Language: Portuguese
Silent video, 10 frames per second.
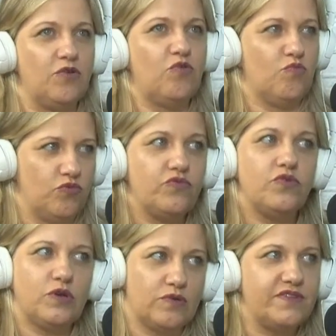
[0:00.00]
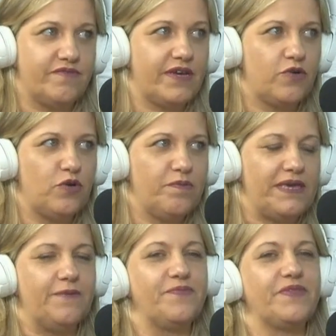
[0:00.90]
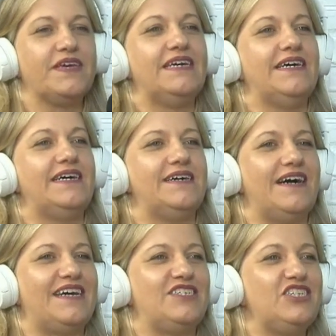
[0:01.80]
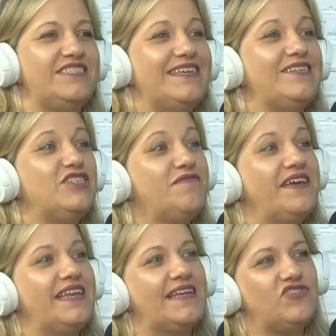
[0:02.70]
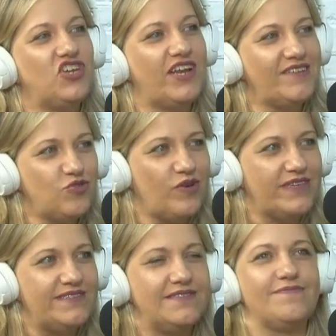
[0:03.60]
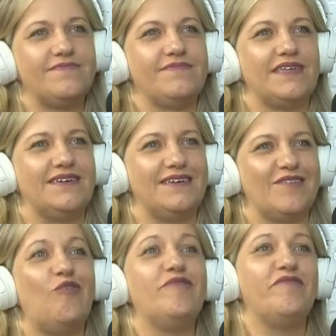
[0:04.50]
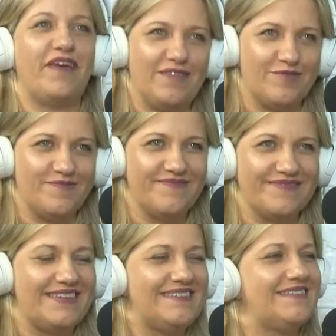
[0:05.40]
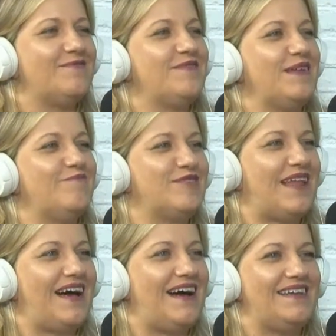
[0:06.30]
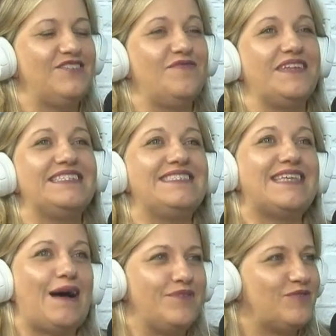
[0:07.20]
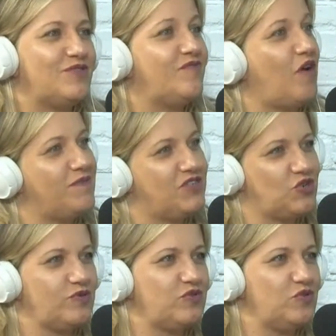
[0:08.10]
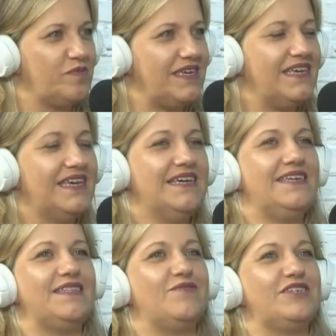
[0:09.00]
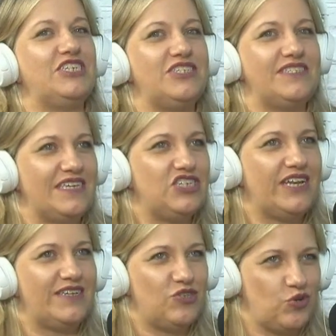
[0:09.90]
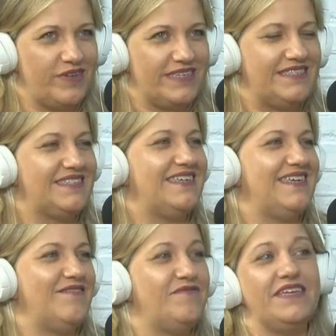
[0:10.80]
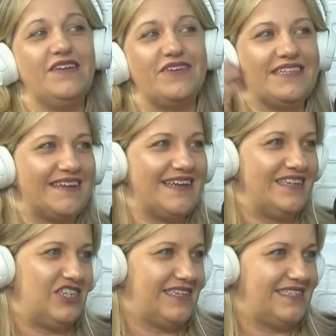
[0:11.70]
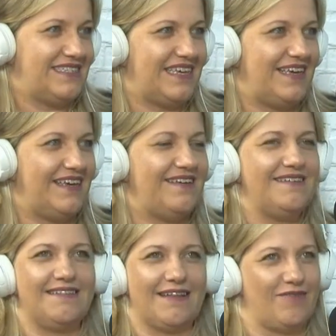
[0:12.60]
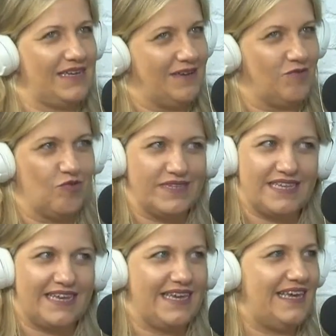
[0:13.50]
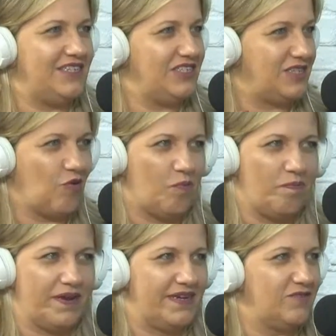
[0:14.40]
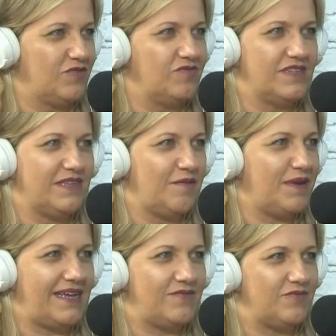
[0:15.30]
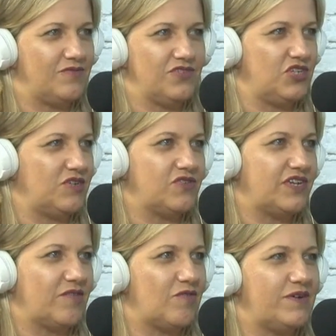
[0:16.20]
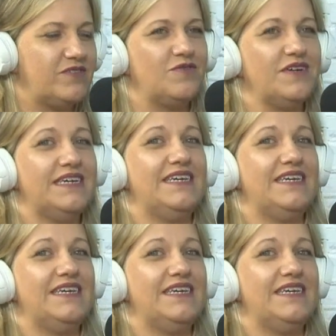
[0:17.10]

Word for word: o mundo, inclusive a economia. Uh, a gente tem diferentes gerações uh, convivendo né, então, temos lá diferentes hábitos, formas de consumir. Então, a gente tem gerações que viram a internet nascer e estão lá em algumas redes e comprando num determinado estilo de negócio.